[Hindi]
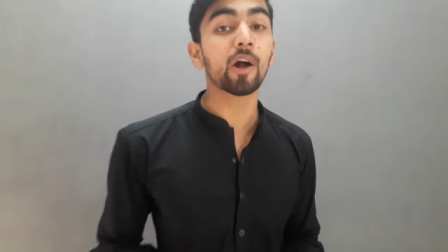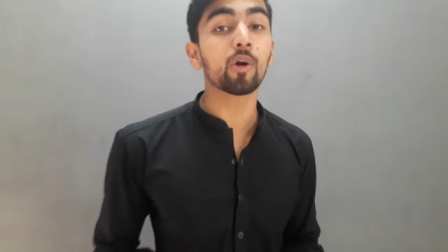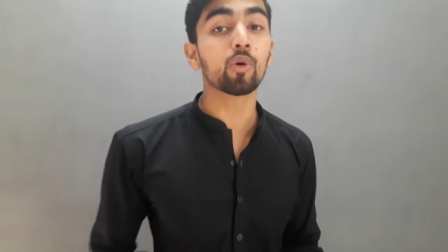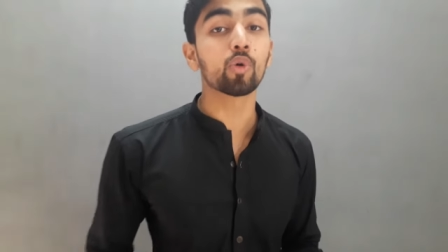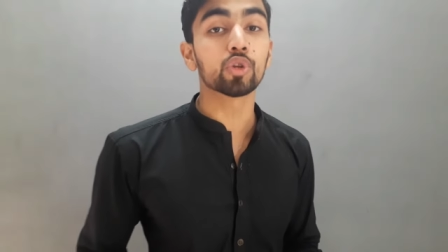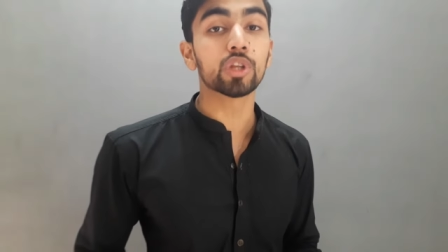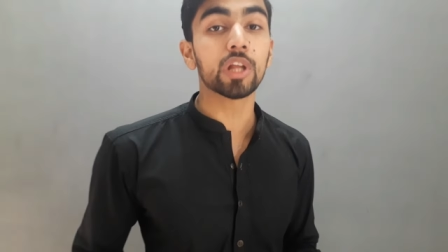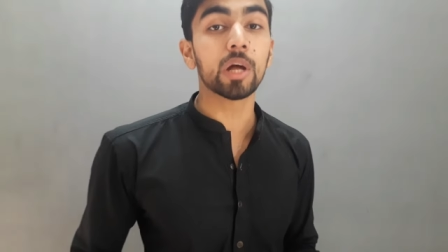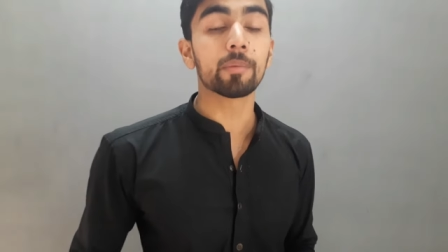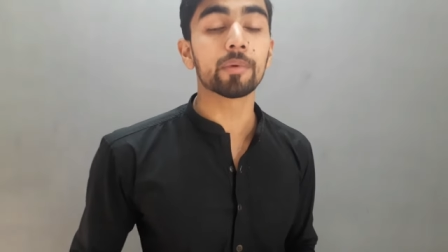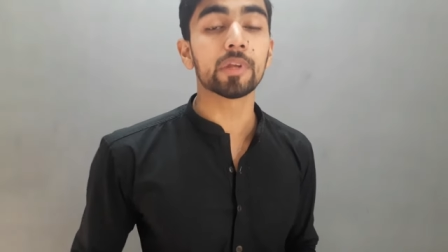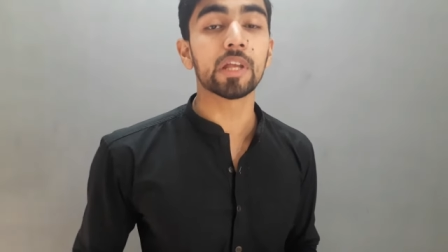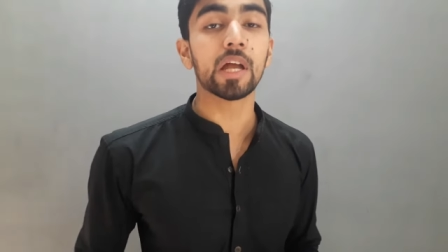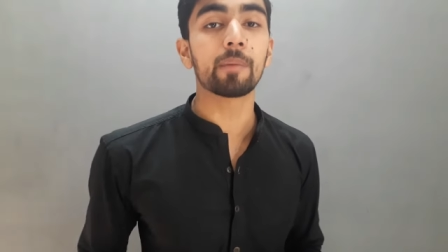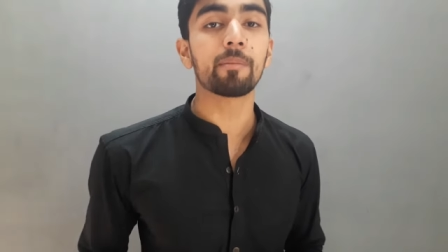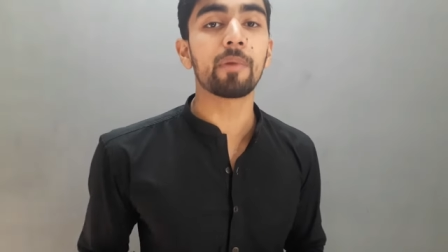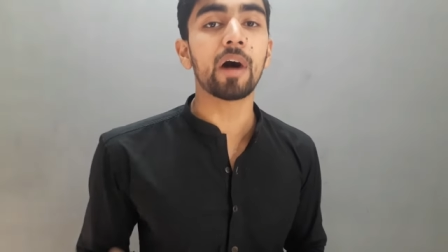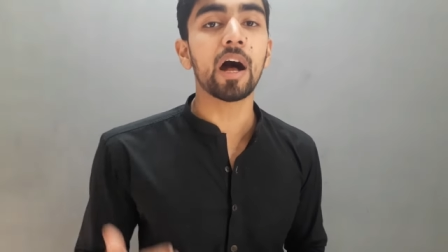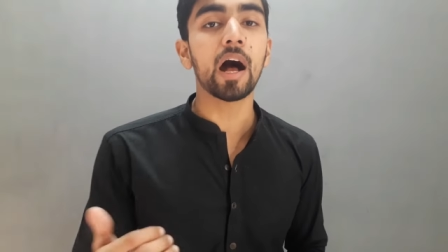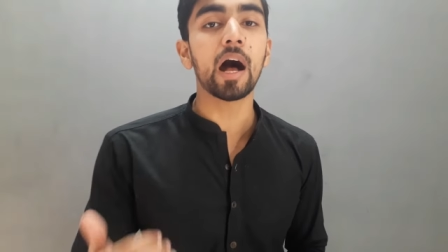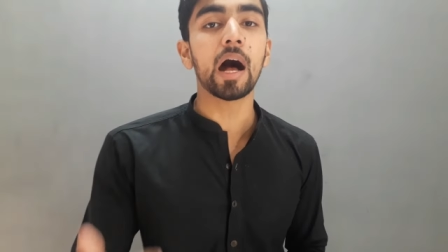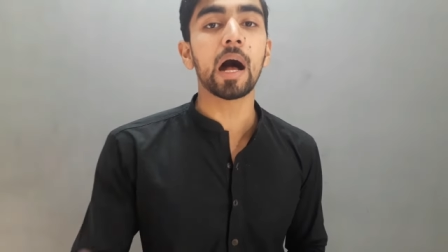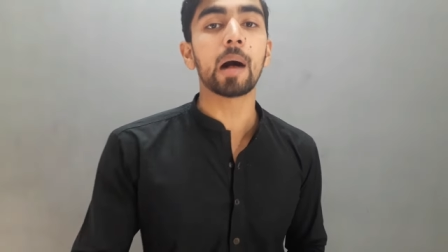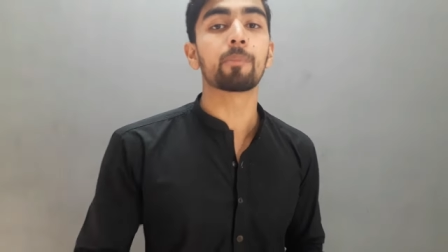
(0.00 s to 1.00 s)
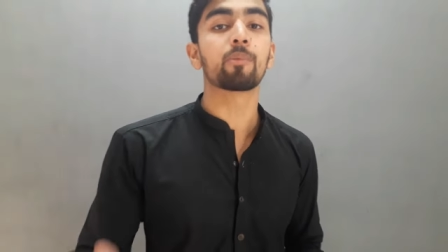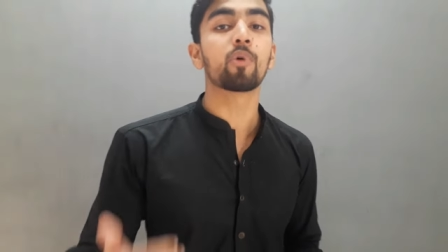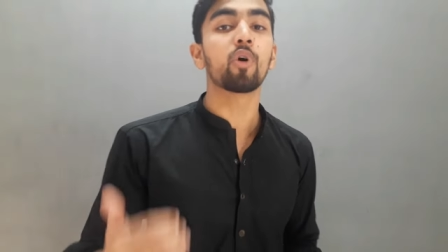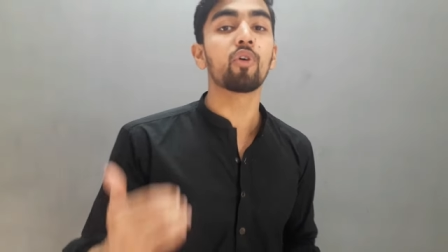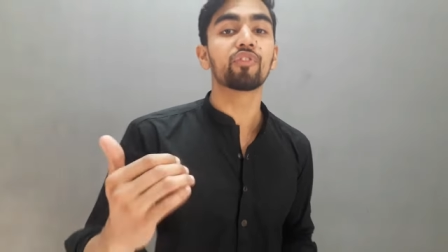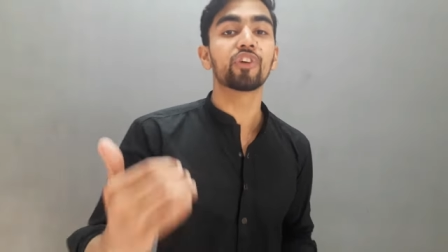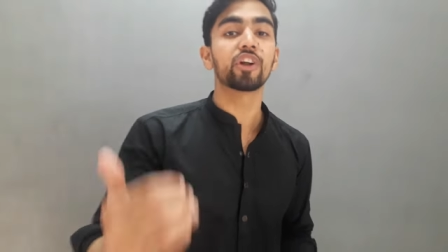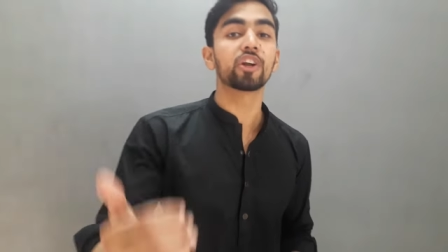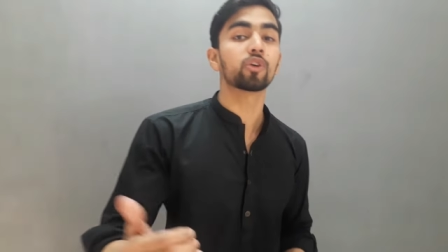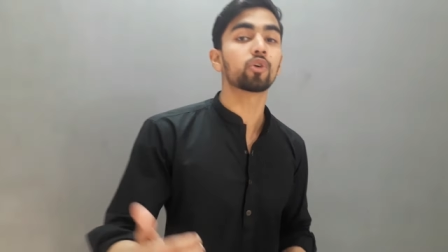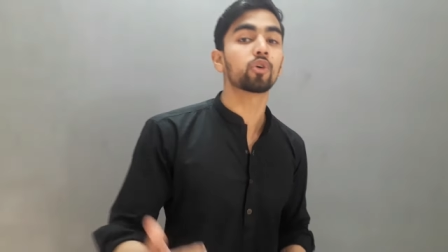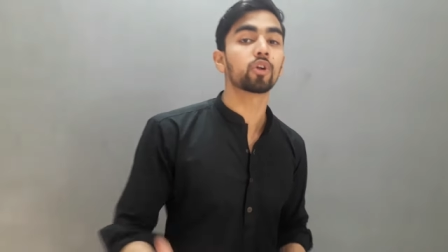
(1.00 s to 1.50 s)
कुर्ता पजामा आपको
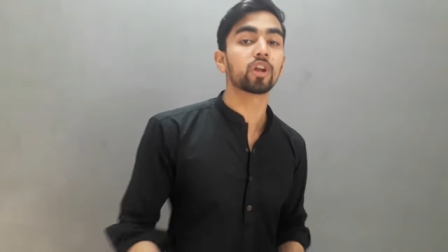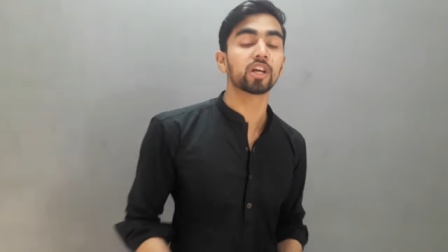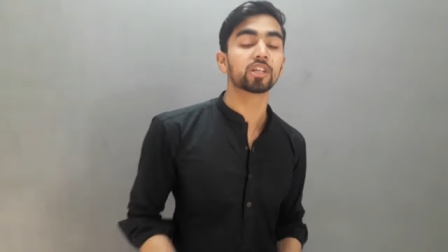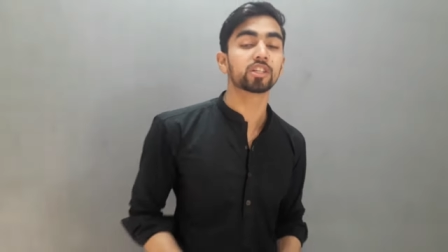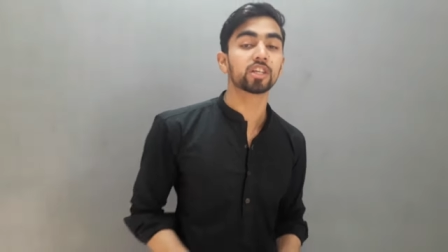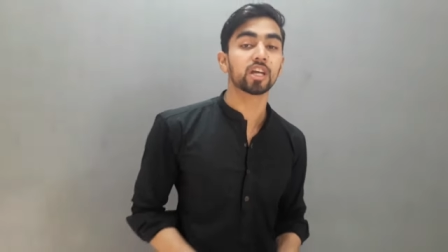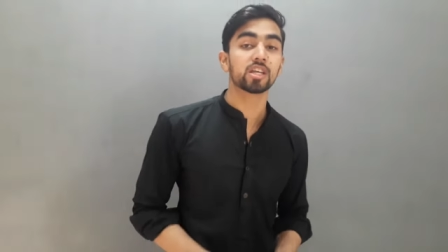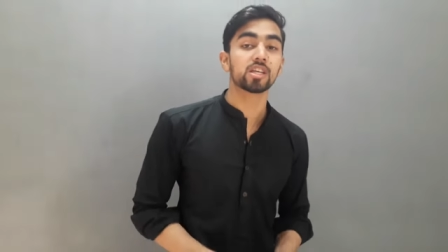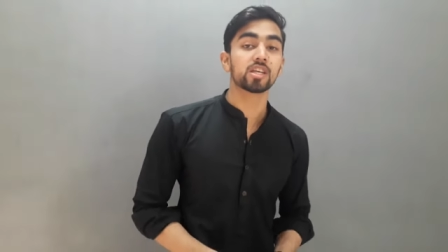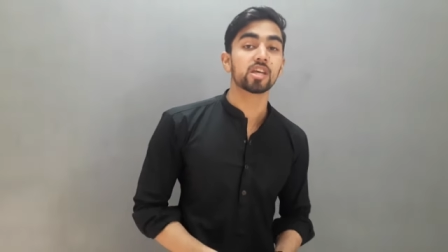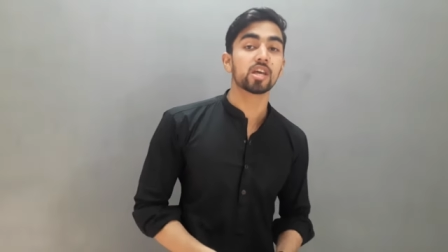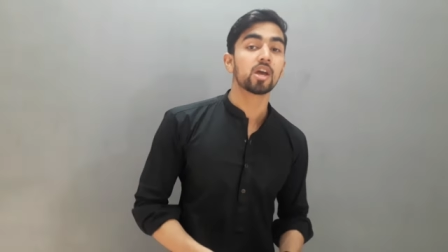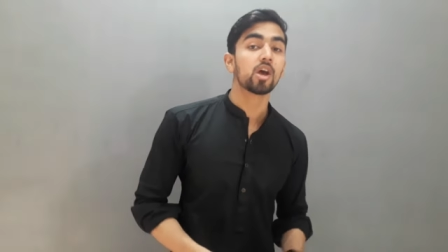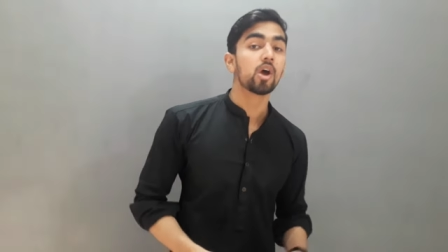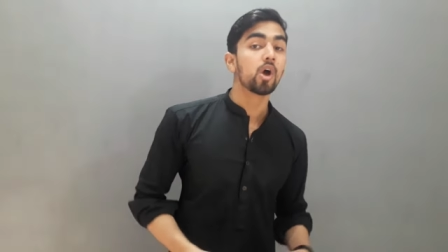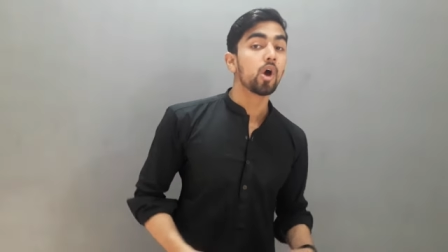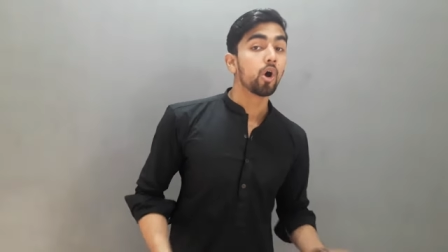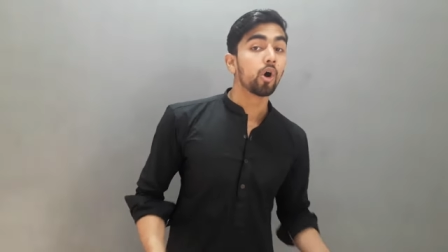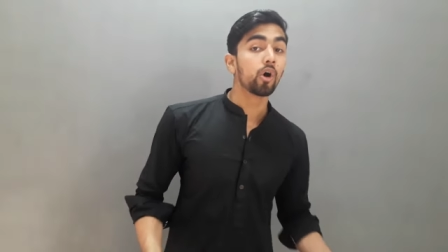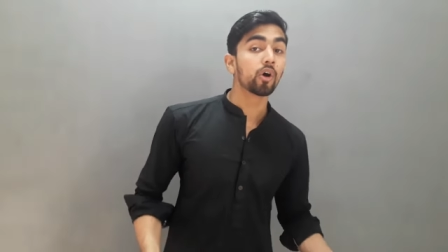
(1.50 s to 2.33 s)
फिट होना चाहिए